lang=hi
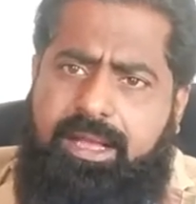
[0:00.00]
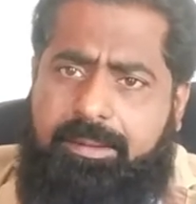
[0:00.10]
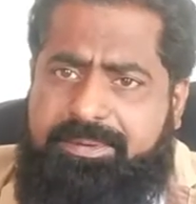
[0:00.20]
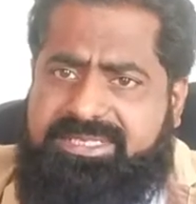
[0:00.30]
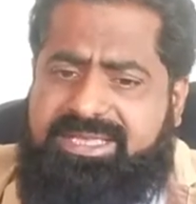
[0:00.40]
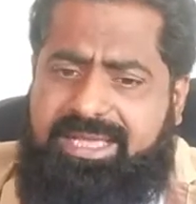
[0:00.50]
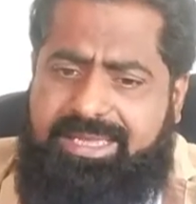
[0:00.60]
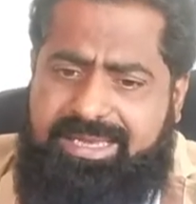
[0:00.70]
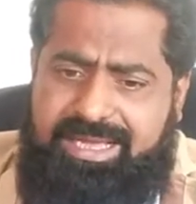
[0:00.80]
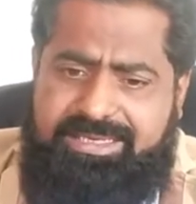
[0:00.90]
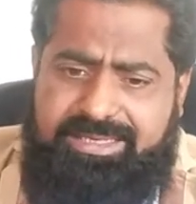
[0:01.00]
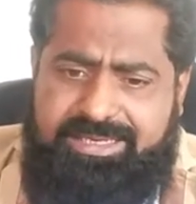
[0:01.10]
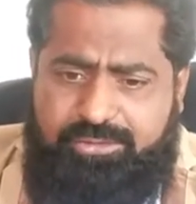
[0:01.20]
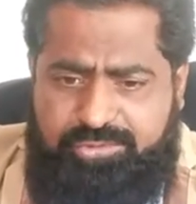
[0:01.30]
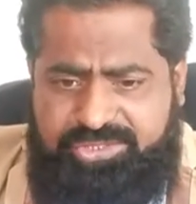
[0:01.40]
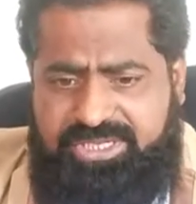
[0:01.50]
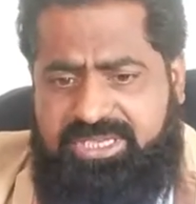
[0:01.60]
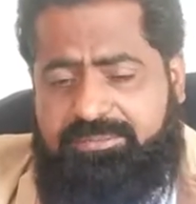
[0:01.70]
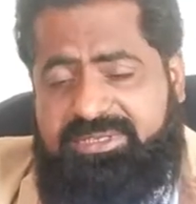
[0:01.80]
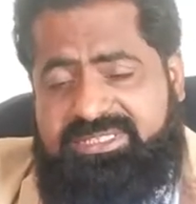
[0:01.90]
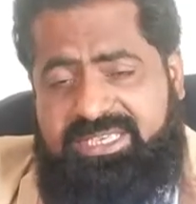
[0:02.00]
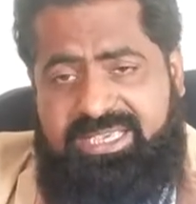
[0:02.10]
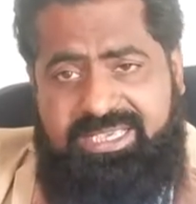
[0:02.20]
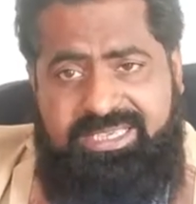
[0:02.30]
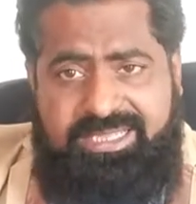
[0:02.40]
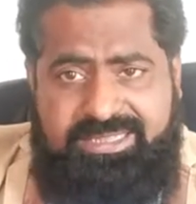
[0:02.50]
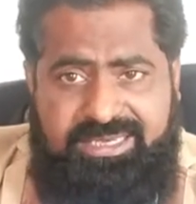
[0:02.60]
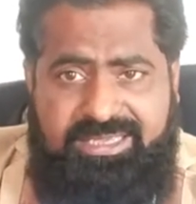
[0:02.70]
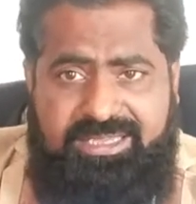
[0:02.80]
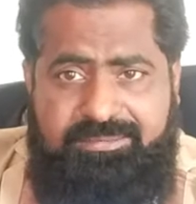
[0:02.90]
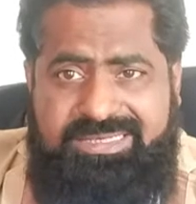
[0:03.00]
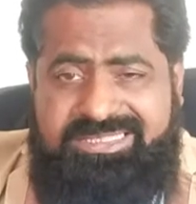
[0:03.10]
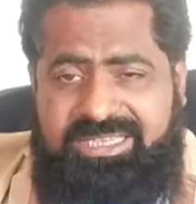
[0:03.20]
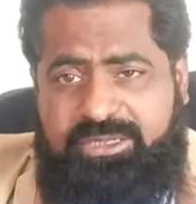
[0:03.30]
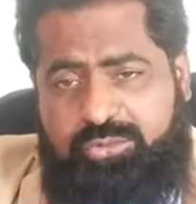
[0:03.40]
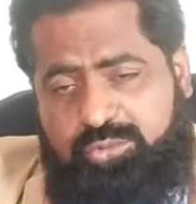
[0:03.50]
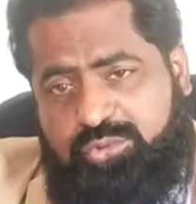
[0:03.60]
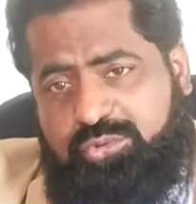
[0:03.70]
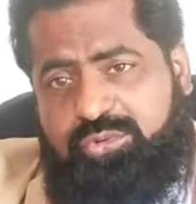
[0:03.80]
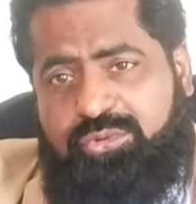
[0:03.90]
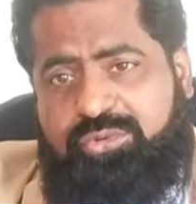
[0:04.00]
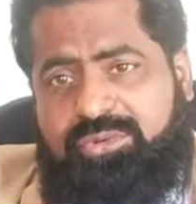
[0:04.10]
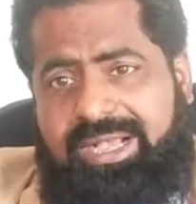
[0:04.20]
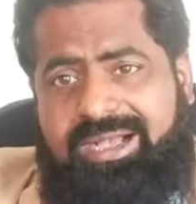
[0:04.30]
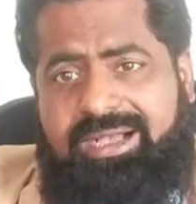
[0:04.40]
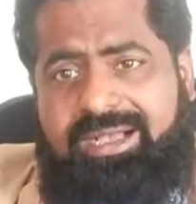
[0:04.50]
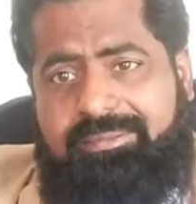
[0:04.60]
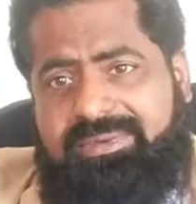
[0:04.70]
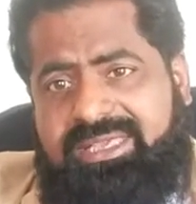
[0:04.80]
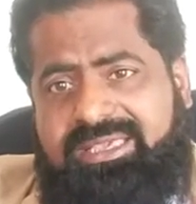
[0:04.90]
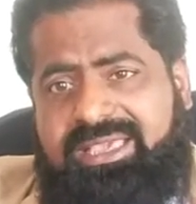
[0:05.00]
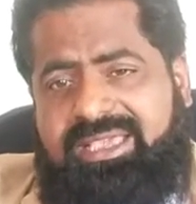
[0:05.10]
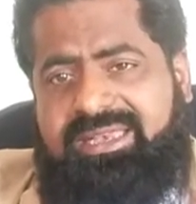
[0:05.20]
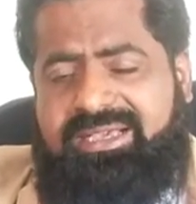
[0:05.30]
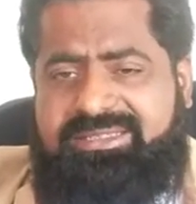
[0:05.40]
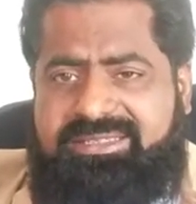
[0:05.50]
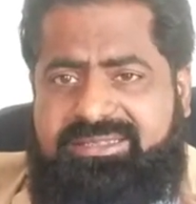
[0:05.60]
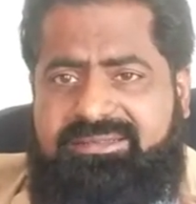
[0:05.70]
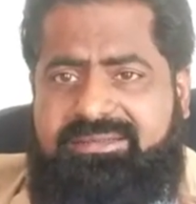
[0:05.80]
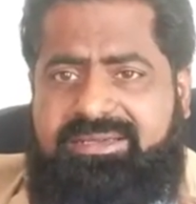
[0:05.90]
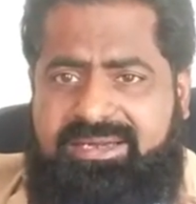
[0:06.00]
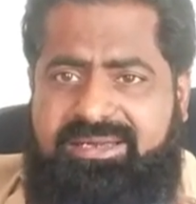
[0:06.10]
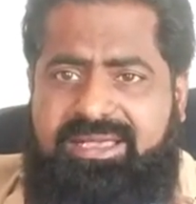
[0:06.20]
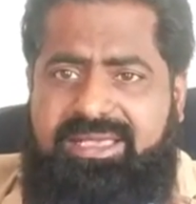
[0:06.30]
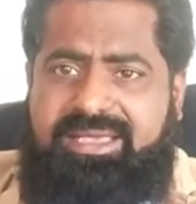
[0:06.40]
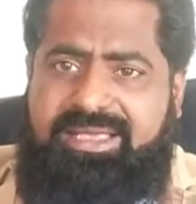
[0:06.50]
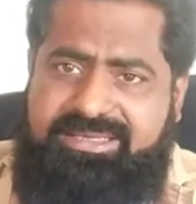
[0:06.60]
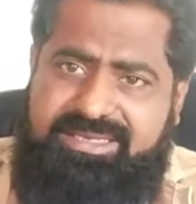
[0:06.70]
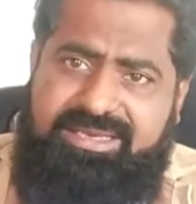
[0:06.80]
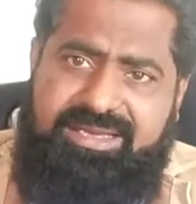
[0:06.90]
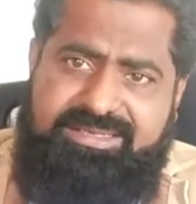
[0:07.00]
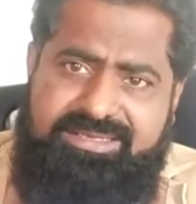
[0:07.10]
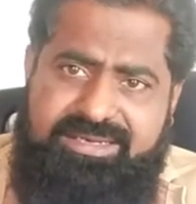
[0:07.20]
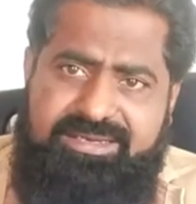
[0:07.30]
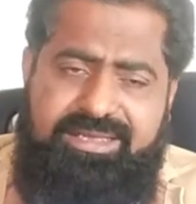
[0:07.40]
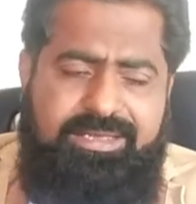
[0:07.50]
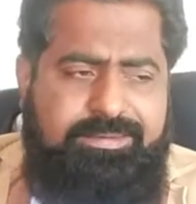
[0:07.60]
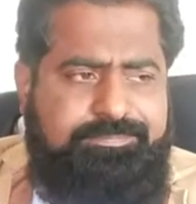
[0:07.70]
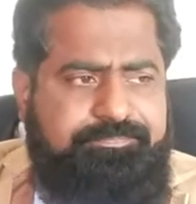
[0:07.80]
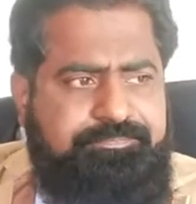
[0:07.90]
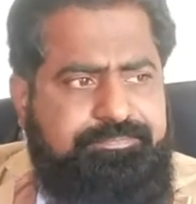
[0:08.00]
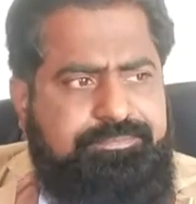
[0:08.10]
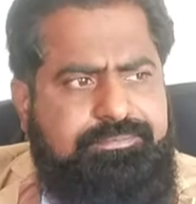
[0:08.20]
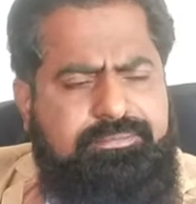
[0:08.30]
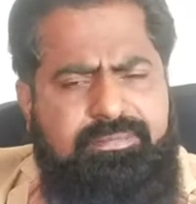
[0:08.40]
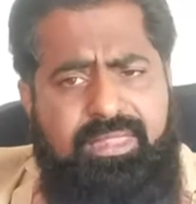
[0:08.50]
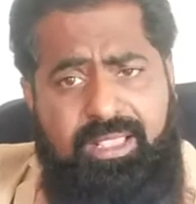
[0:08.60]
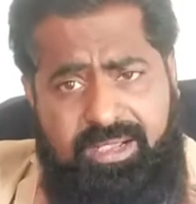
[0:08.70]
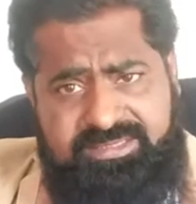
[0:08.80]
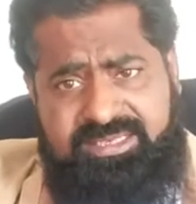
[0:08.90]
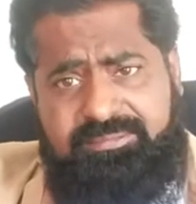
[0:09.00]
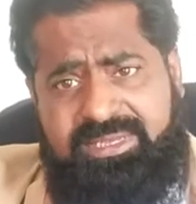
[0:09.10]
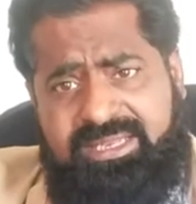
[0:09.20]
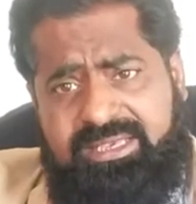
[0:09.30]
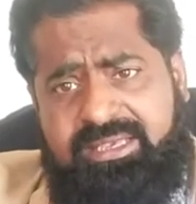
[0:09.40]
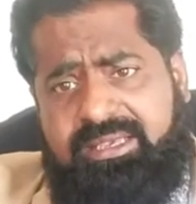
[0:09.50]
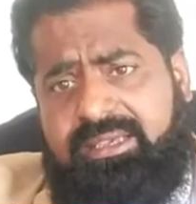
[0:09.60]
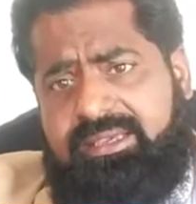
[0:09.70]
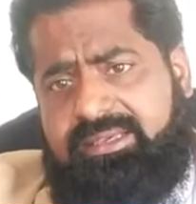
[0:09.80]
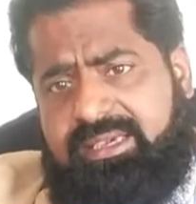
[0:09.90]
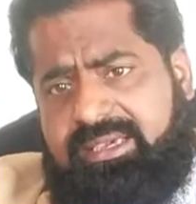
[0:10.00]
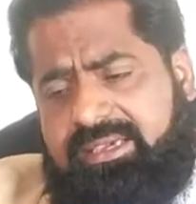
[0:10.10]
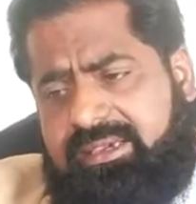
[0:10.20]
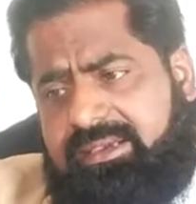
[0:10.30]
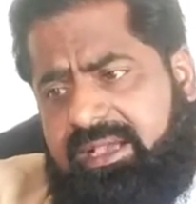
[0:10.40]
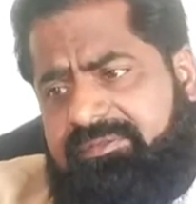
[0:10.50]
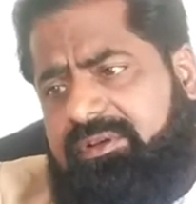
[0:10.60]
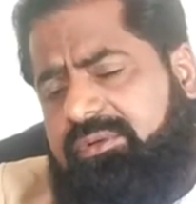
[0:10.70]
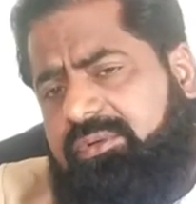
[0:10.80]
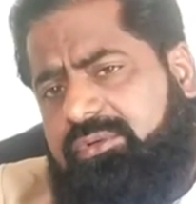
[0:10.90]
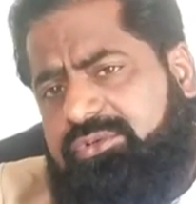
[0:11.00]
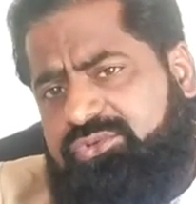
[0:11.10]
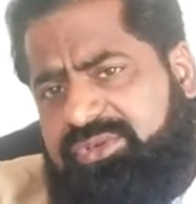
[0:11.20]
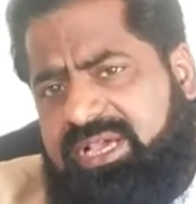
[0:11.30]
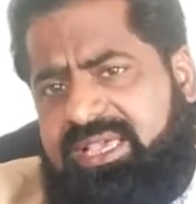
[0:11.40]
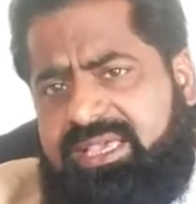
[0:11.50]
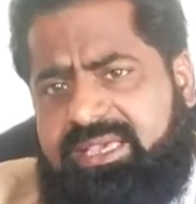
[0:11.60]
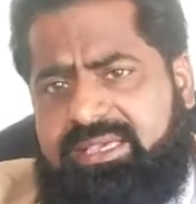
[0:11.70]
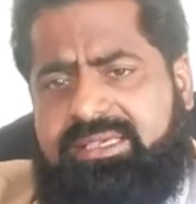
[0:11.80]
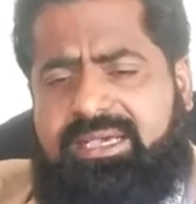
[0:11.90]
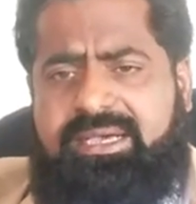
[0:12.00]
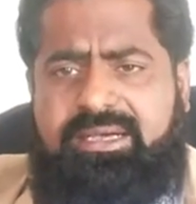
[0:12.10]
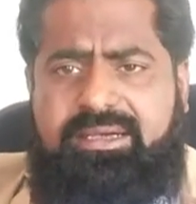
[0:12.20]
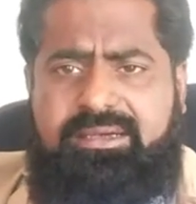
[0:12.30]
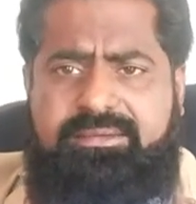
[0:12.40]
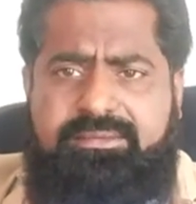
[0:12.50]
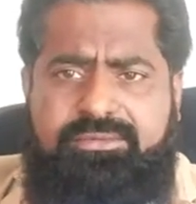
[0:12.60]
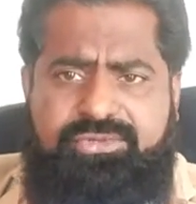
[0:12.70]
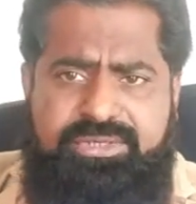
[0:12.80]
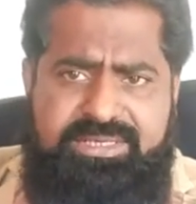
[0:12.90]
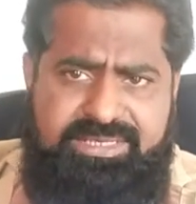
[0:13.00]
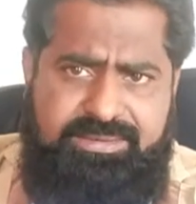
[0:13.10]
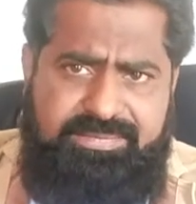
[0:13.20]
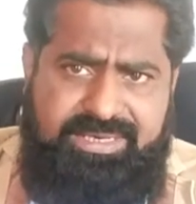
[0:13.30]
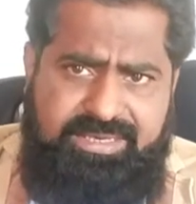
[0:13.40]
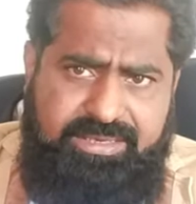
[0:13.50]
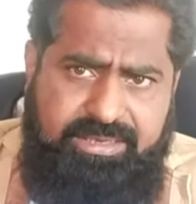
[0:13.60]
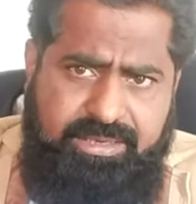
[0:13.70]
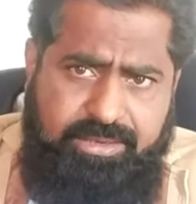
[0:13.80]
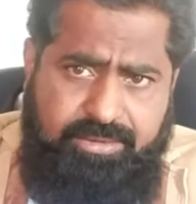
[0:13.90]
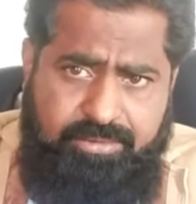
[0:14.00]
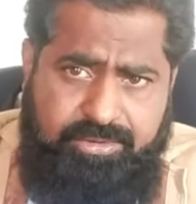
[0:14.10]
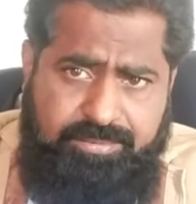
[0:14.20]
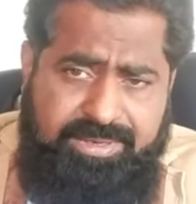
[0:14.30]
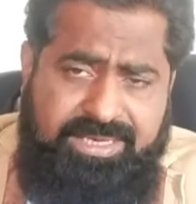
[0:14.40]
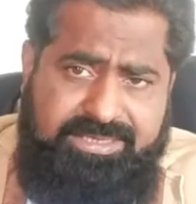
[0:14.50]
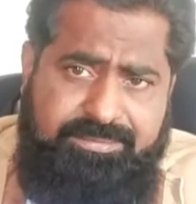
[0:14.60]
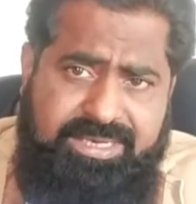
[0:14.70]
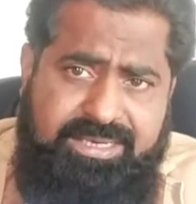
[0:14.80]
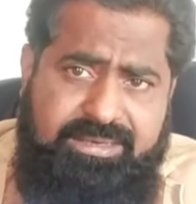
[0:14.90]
अब इसका इलाज अगर की गर्मी से है या तरी गर्मी से है तो दोनों का हमने क्या इलाज करना है कैसे इलाज करना है अक्सर मैंने ये काफ़ी लोगों को सुना है या कुछ ऐसे मेरे हुक्म आतबा